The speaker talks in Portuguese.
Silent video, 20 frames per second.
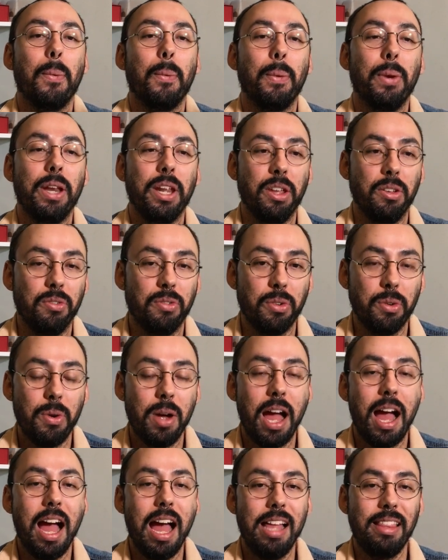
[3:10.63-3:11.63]
o
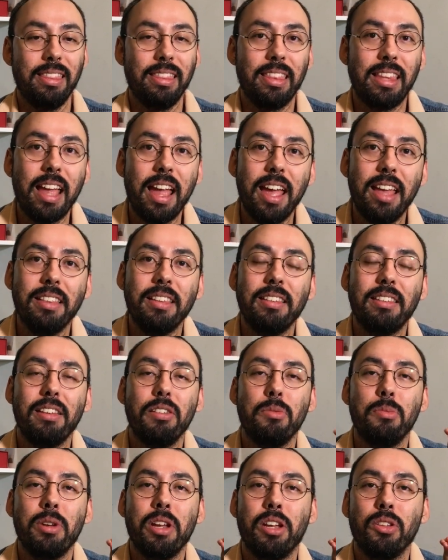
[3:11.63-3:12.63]
livro até
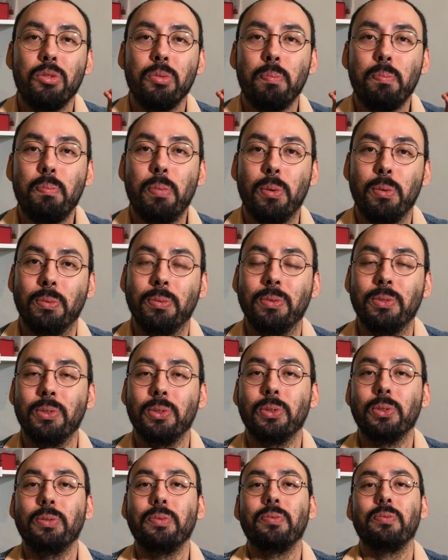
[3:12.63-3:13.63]
determinado
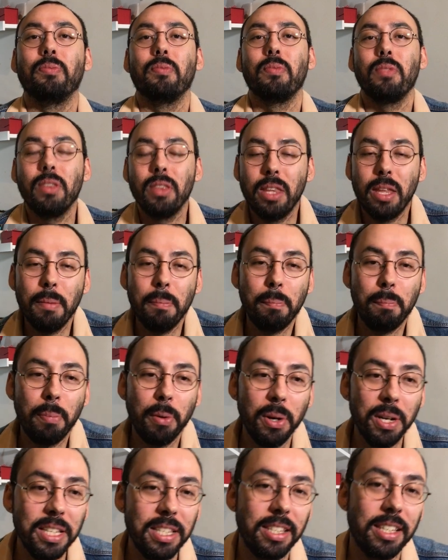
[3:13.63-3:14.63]
ponto.
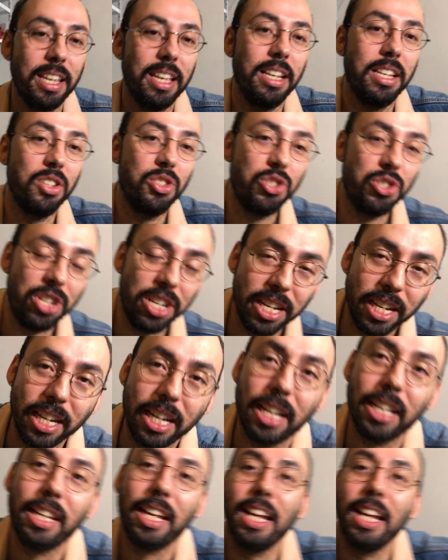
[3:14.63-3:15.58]
Depois que ele chega